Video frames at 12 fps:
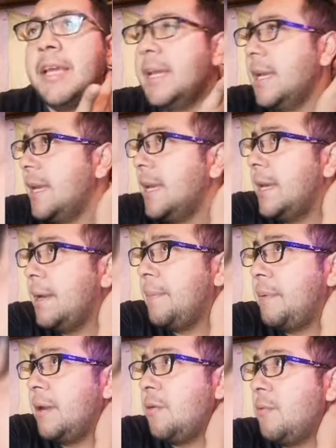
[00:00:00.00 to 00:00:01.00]
Eh,
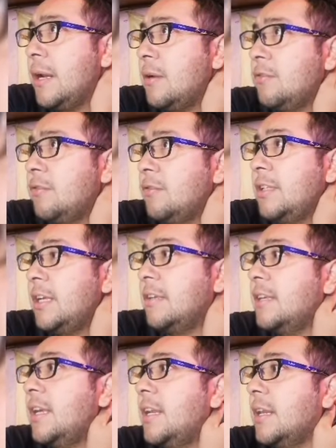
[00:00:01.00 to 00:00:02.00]
pero bueno, si
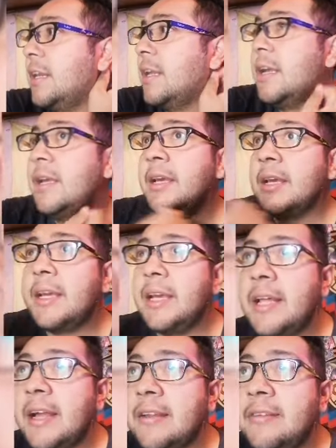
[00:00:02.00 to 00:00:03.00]
ustedes quieren
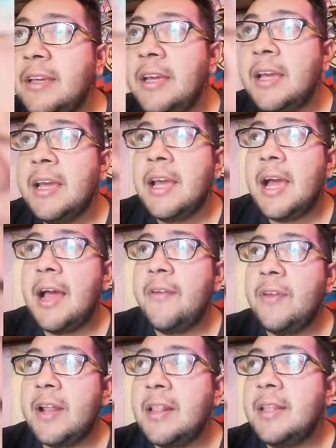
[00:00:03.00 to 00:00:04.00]
quedarse al
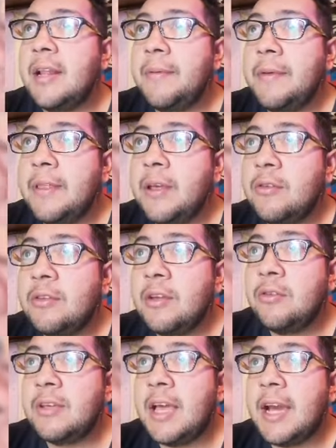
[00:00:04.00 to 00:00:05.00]
final del video, se
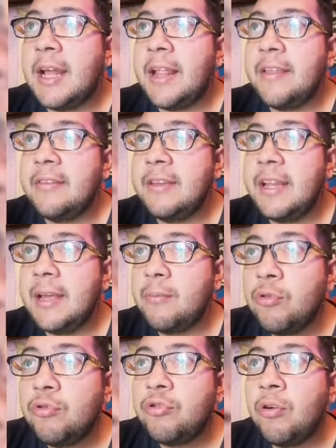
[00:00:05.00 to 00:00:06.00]
los agradeceré
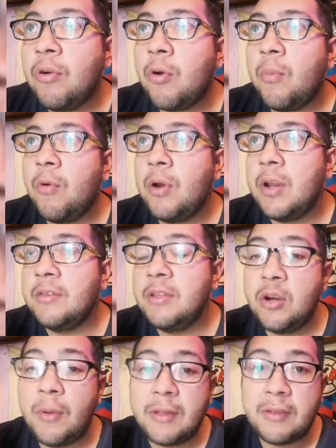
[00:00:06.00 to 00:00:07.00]
mucho. Como les
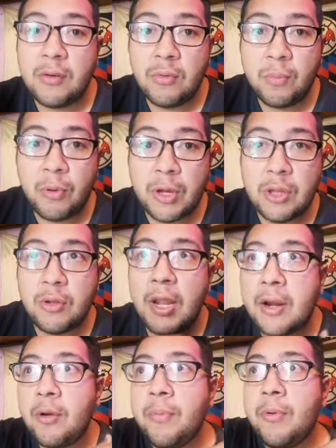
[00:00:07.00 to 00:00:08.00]
digo, va a ser un poquito
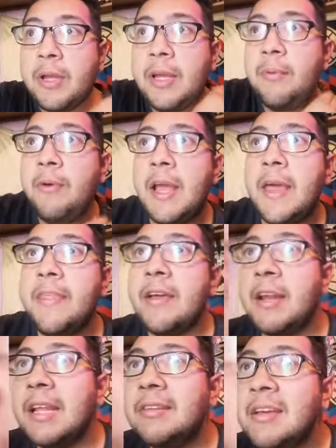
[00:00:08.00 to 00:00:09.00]
largo porque voy a
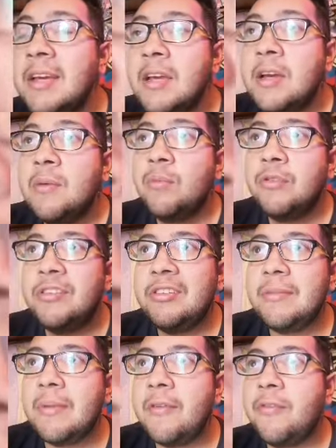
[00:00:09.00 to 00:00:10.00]
darles
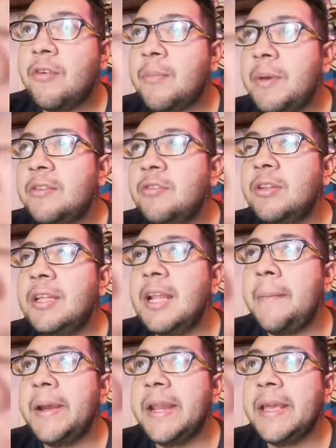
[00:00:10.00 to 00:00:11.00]
muchísima información
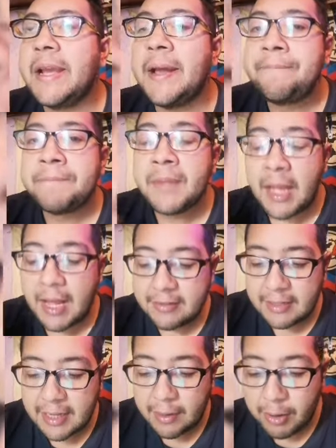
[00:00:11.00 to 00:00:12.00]
del América.
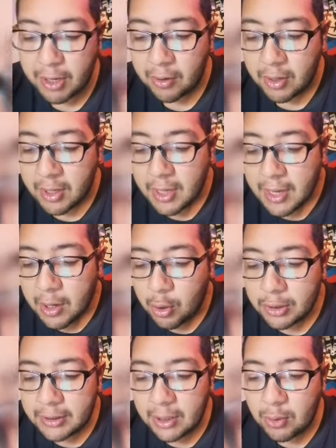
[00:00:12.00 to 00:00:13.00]
Así que bueno,
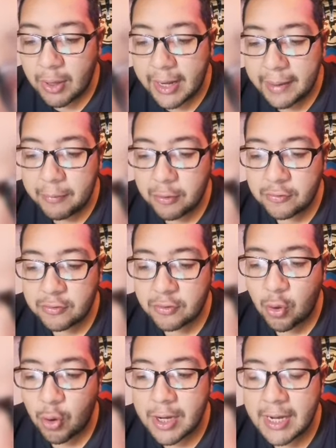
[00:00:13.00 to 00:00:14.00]
continuaremos
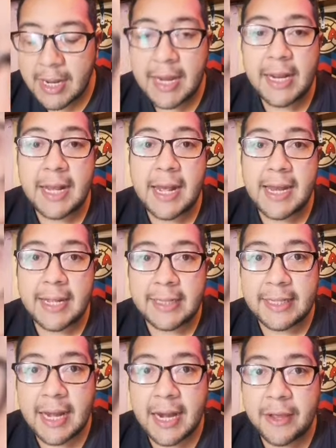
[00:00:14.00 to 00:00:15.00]
con el
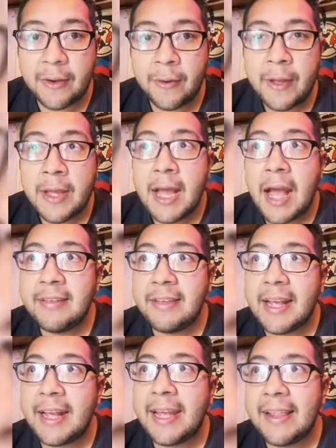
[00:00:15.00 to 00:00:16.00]
calendario. Así
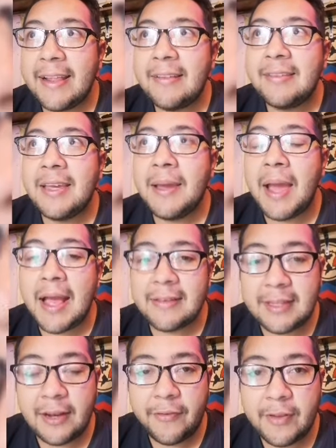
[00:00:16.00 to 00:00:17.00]
que quédense
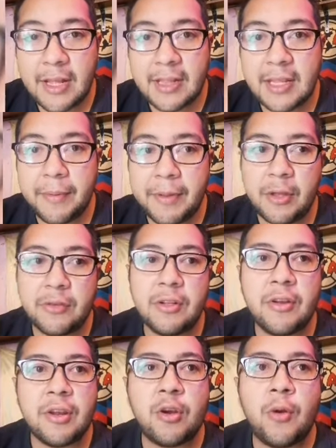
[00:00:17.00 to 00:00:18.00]
hasta el final del video, se
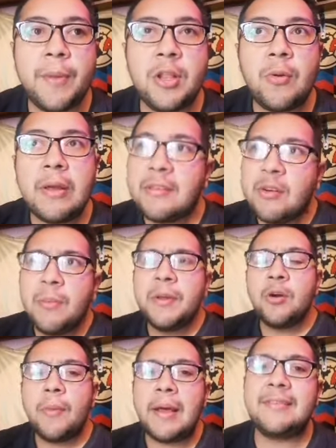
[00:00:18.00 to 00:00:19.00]
los recomiendo. Va a ser un
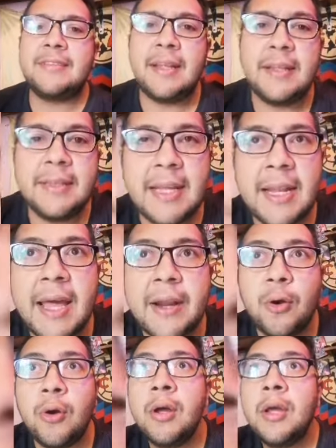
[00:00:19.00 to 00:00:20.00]
video bastante
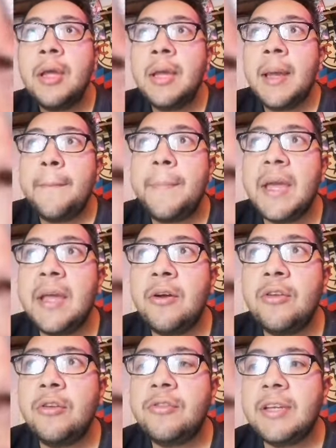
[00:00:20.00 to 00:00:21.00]
largo
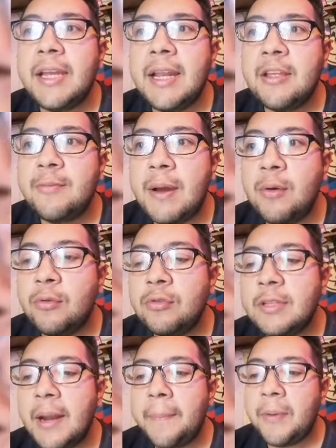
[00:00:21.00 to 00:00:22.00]
pero yo sé que les va a
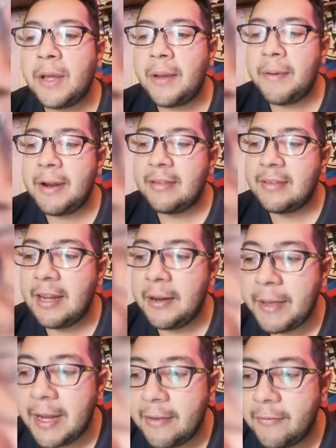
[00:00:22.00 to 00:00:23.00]
gustar porque van a
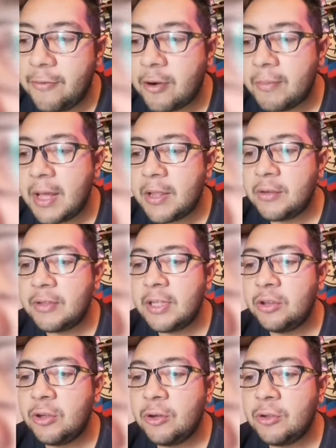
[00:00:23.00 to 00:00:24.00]
salir bien informados de
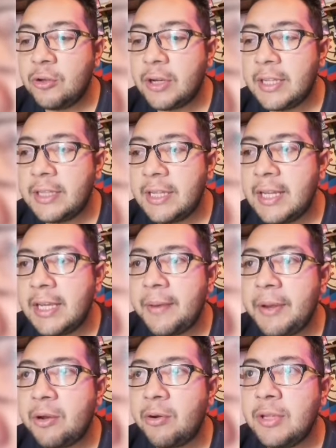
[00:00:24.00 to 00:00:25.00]
todo lo que tiene que
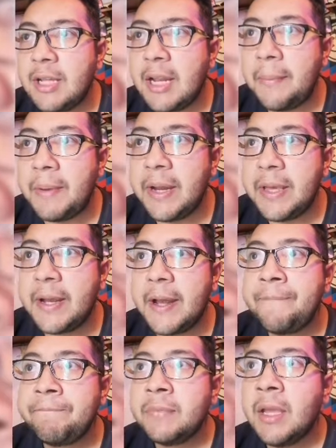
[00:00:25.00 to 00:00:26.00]
ver con el América